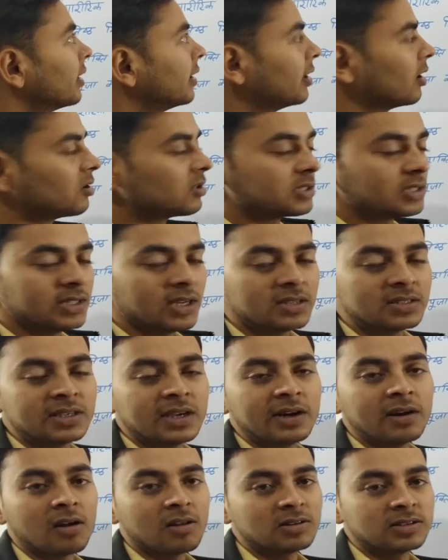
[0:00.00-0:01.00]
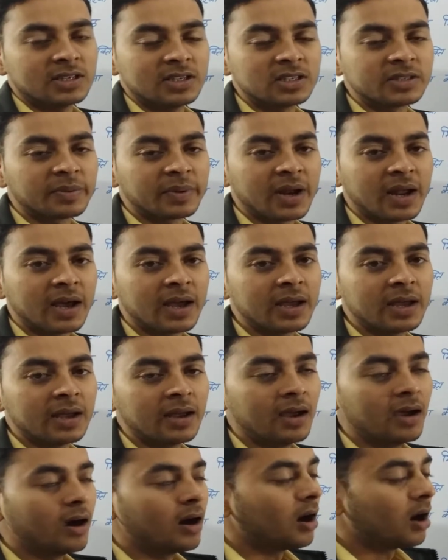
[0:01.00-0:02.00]
एडॉल सियर से एडॉल सेंस बना है
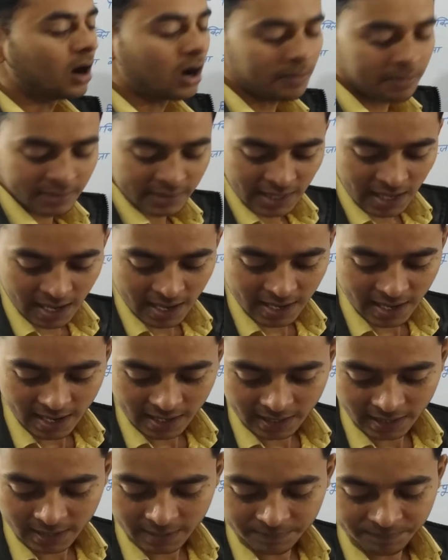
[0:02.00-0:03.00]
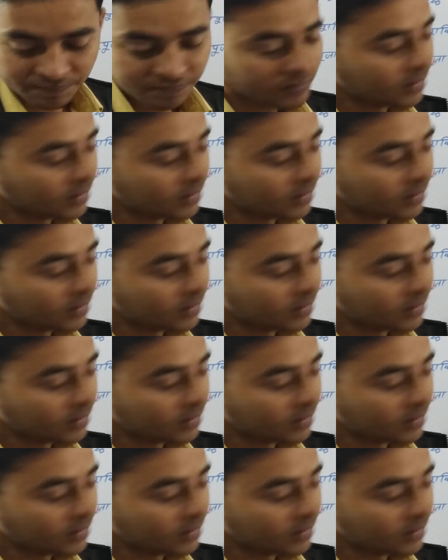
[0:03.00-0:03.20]
अब क्या है आगे